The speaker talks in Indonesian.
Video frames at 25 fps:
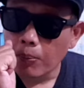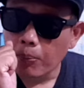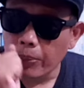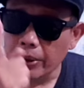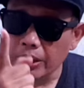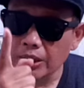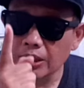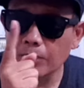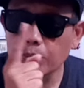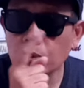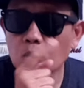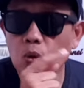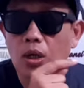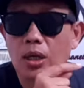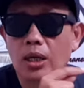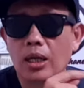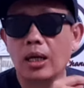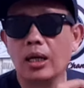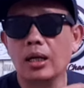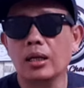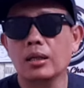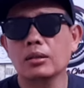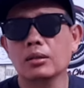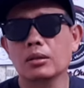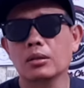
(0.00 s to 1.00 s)
Persib
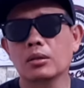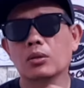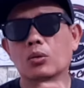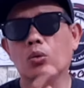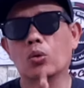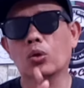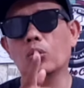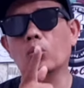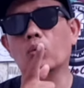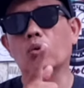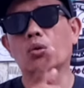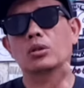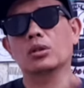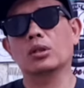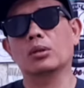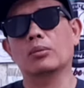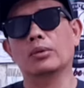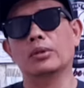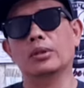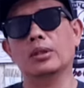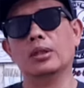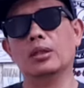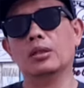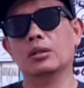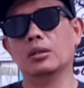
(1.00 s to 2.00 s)
juara kudu
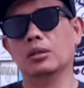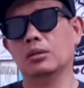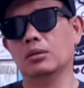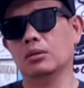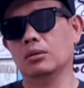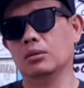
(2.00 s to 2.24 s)
namanya